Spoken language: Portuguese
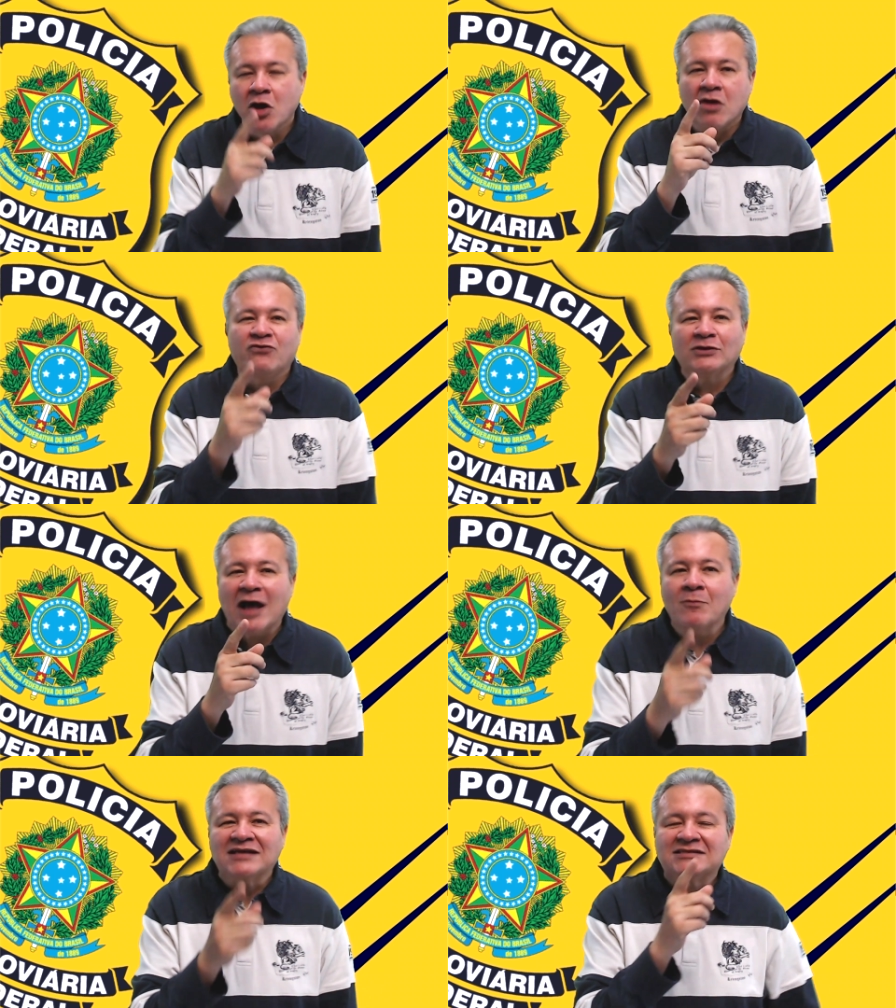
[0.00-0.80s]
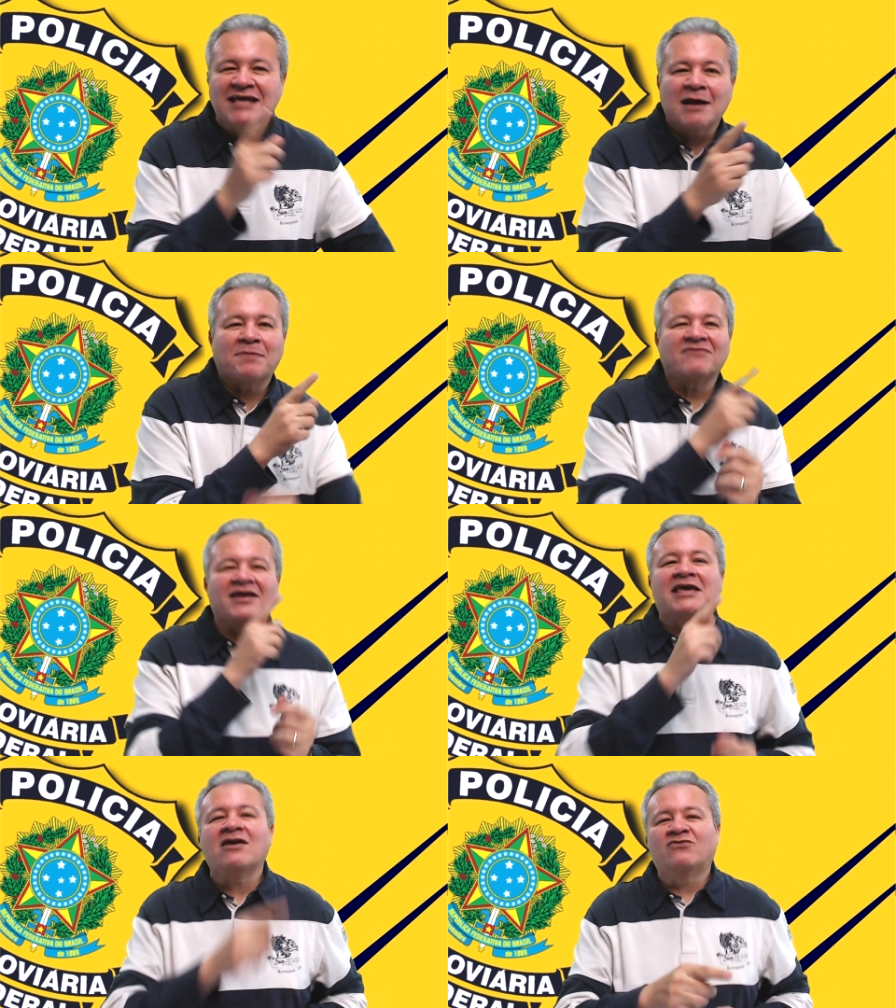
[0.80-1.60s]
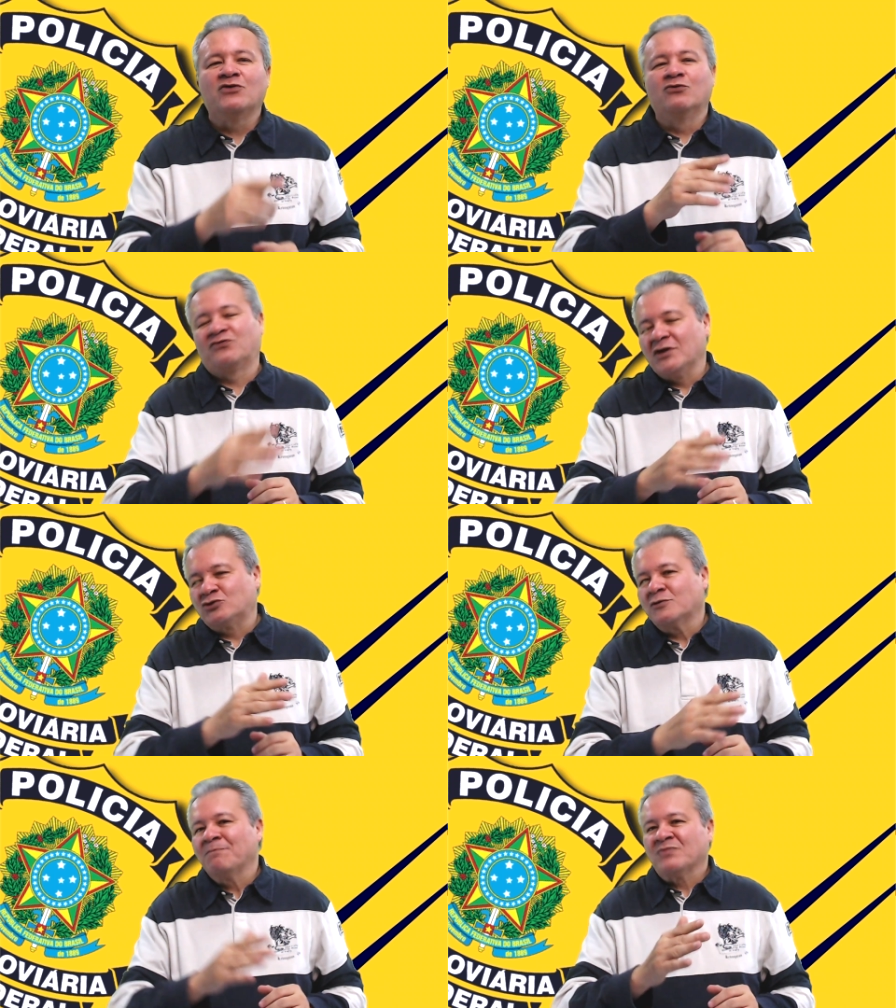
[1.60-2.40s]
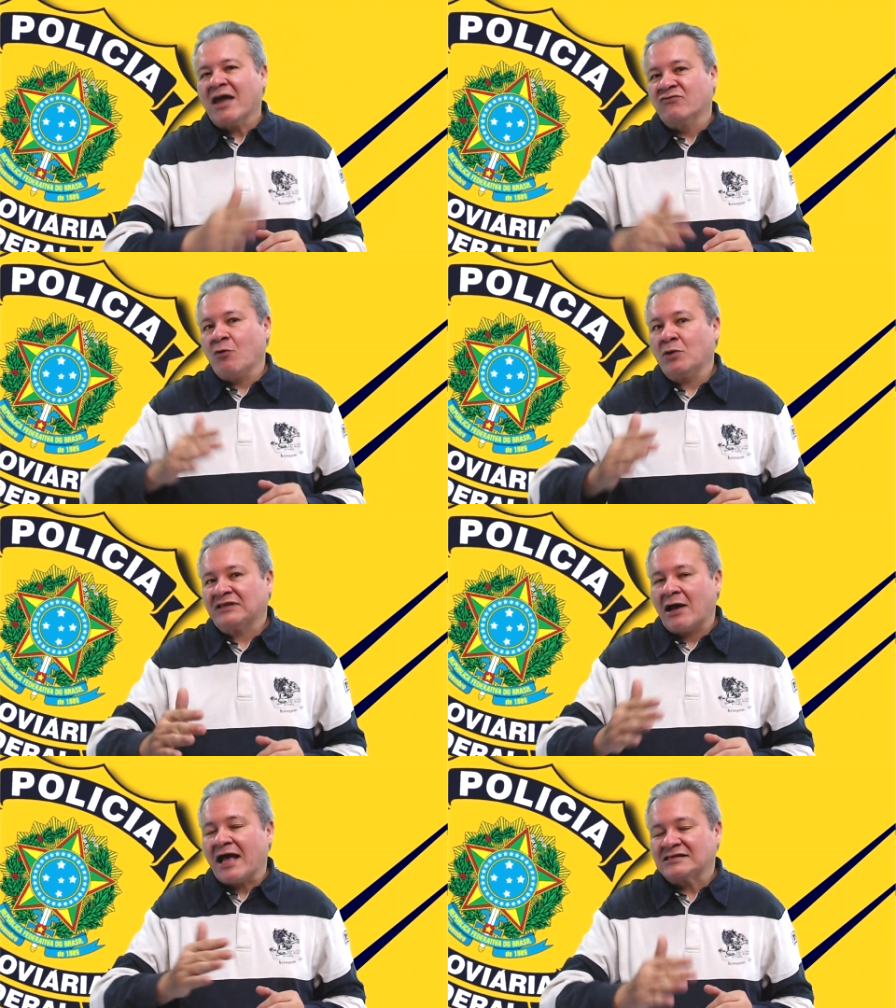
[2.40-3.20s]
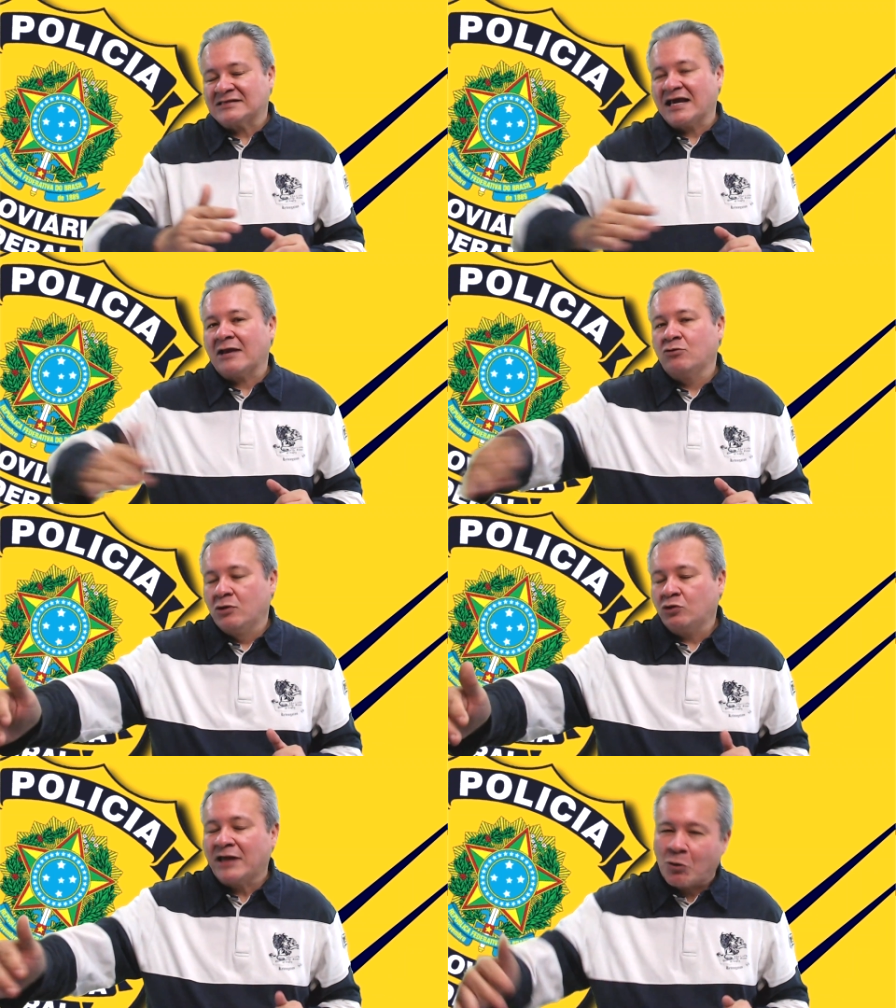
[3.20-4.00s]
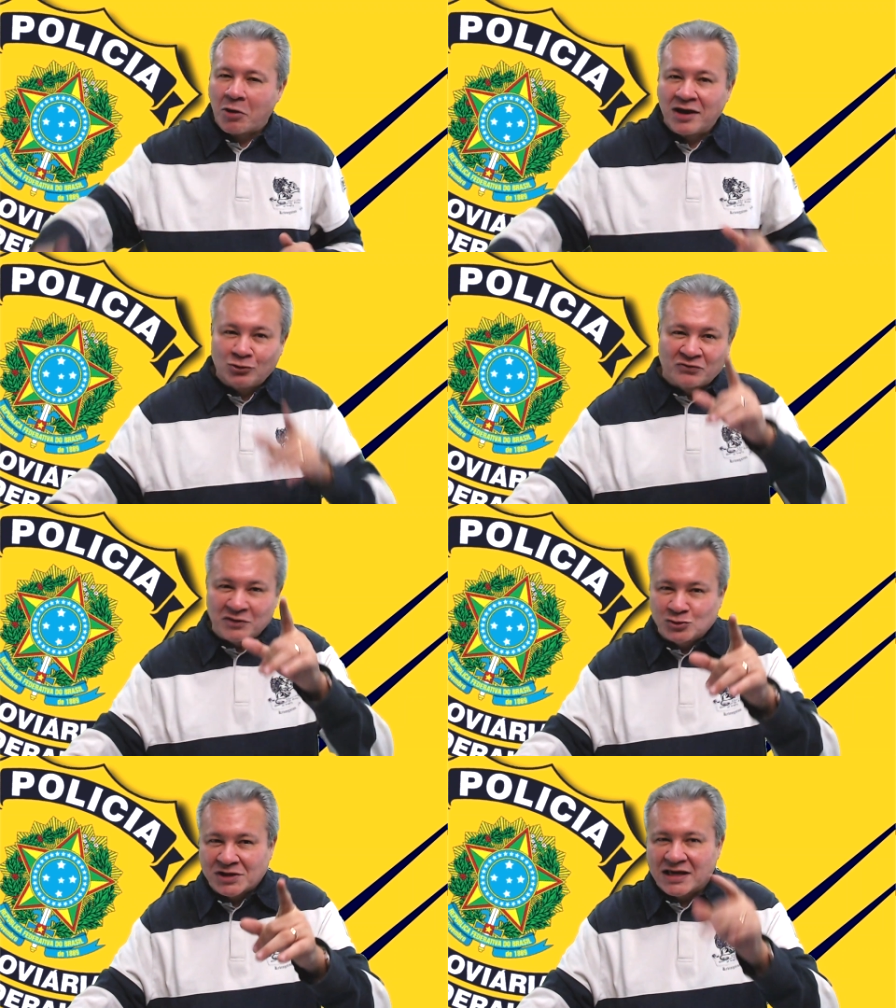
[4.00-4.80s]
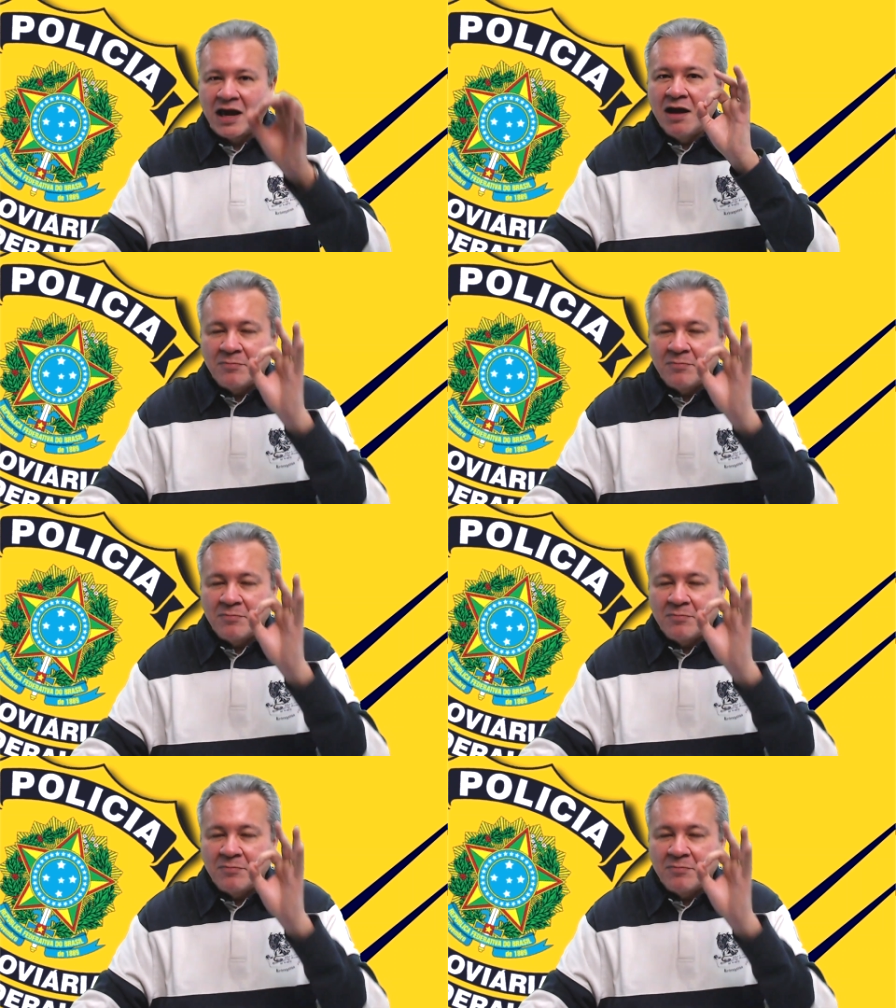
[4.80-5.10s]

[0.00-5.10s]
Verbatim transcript: Eu vou dar uma senha para ver quem viu o vídeo, né? Eu vou botar a senha no decorrer do vídeo aqui.